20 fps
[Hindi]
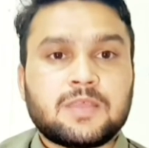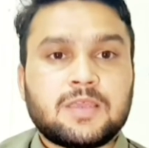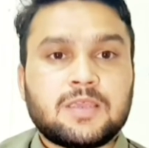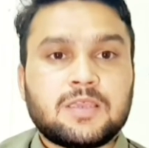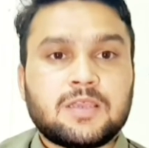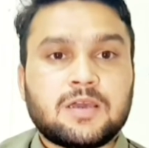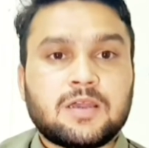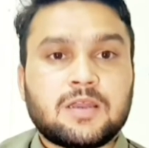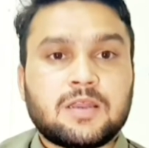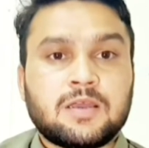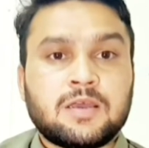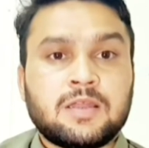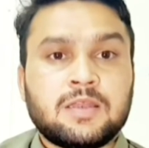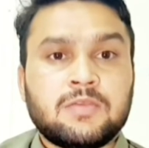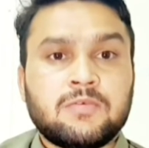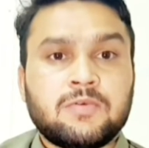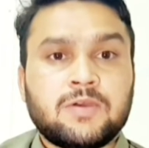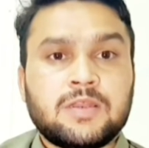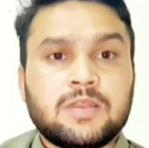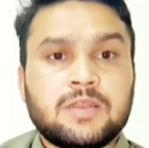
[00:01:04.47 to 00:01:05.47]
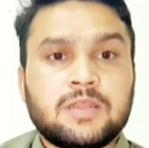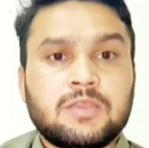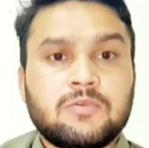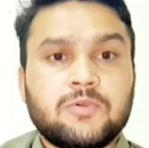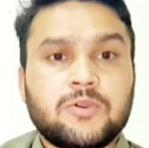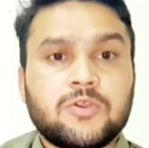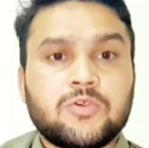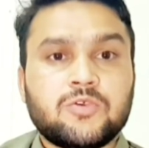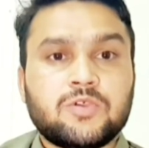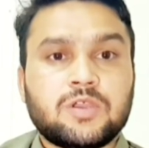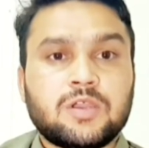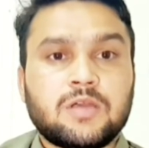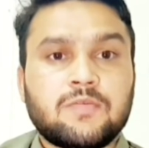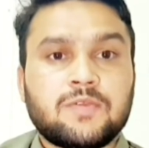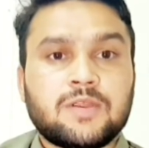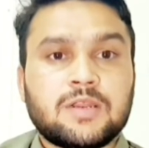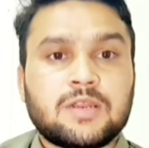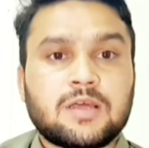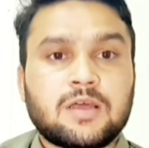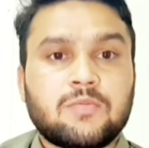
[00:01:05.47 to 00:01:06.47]
ताकि हर आने वाली नई वीडियो की
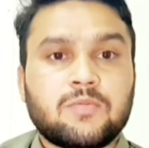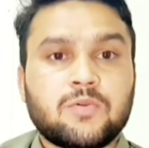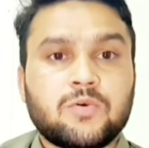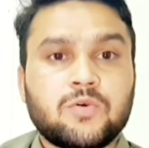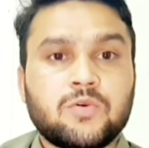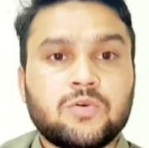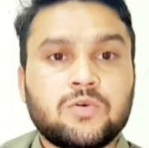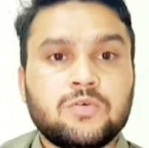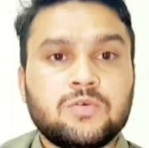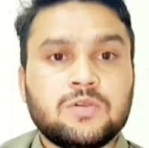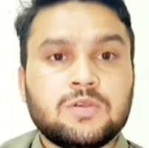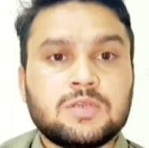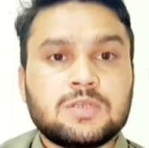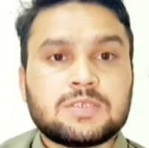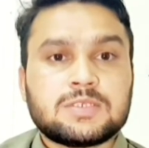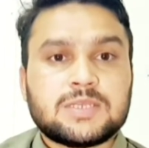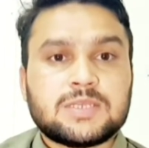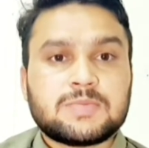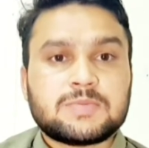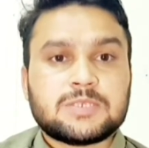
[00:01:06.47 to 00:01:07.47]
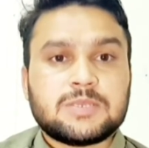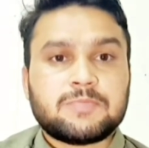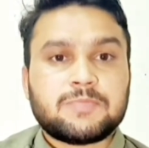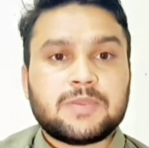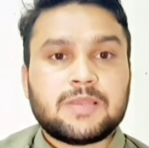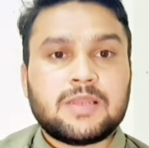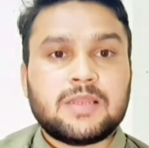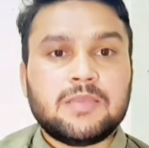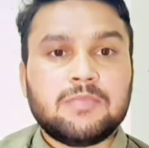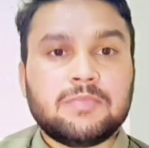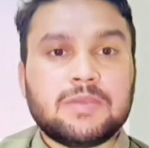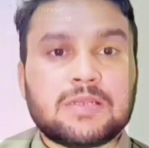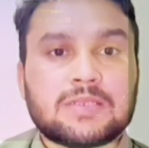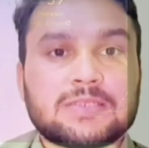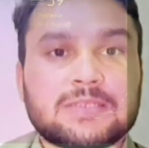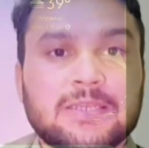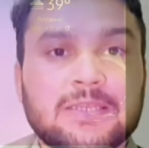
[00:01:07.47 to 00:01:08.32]
अपडेट आप लोगों को सबसे पहले मिल